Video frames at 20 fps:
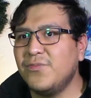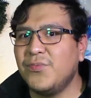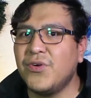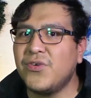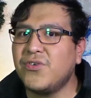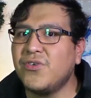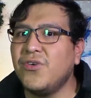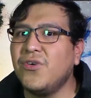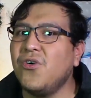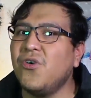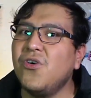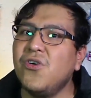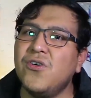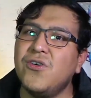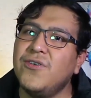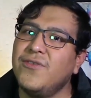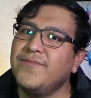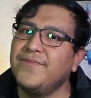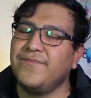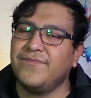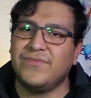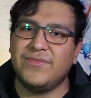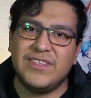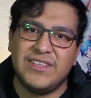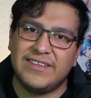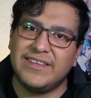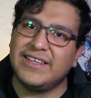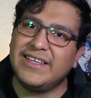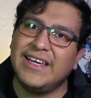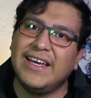un poco o
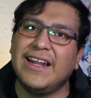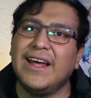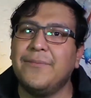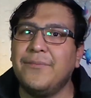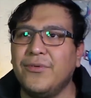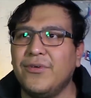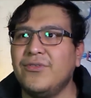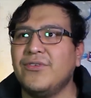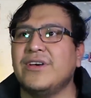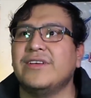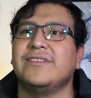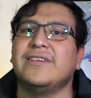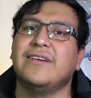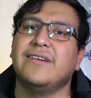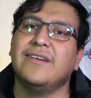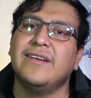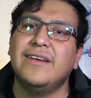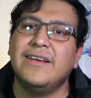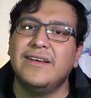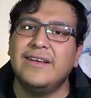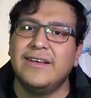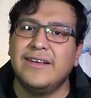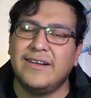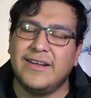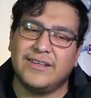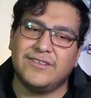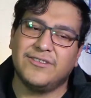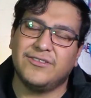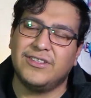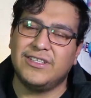ni siquiera puedo hacer
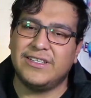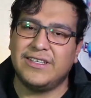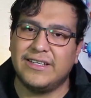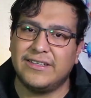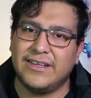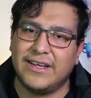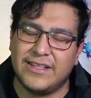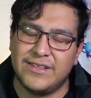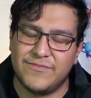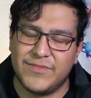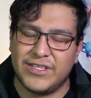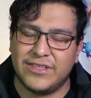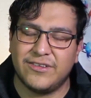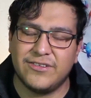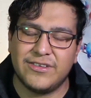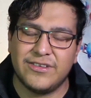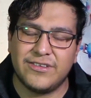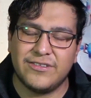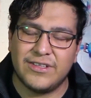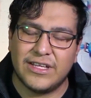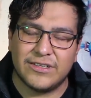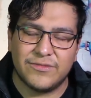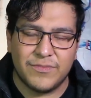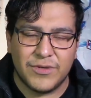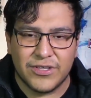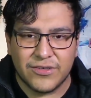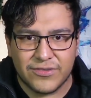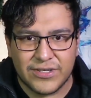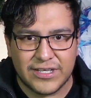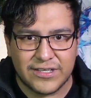las noticias anime. Entonces, les
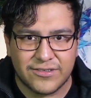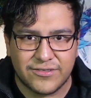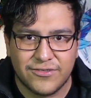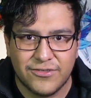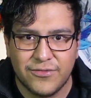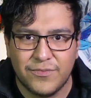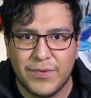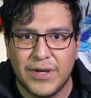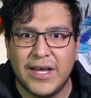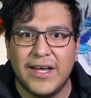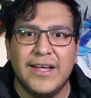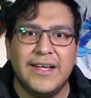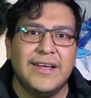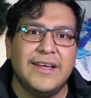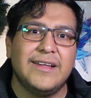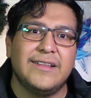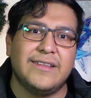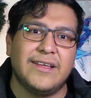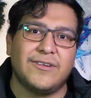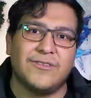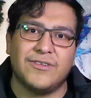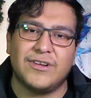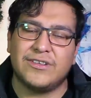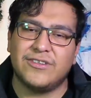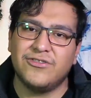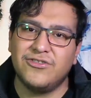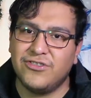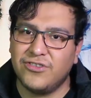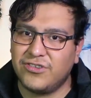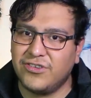pido una disculpa de
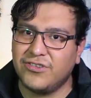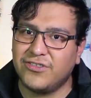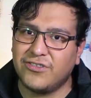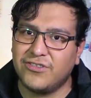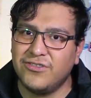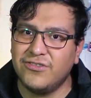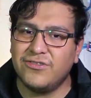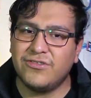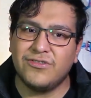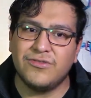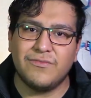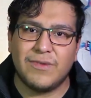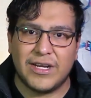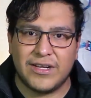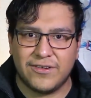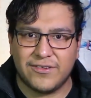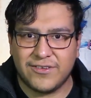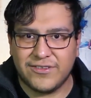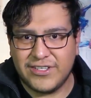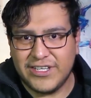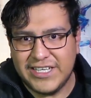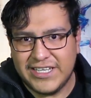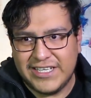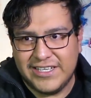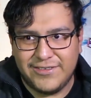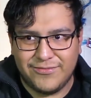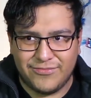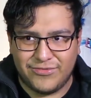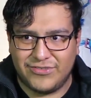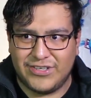corazón. Yo no Yuxu, Mario
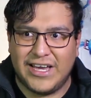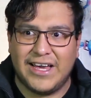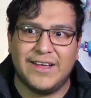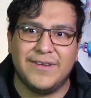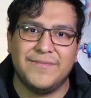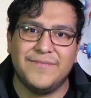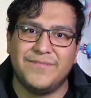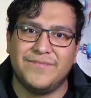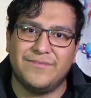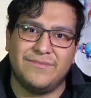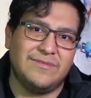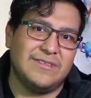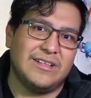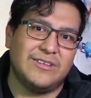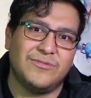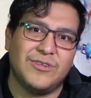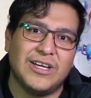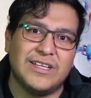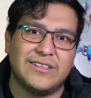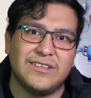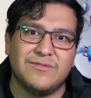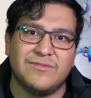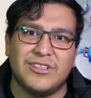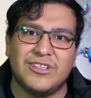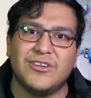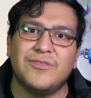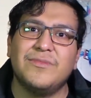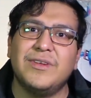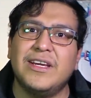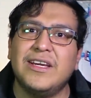Rodríguez, pues ya les voy a decir
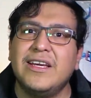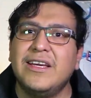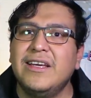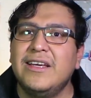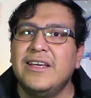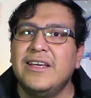mi nombre.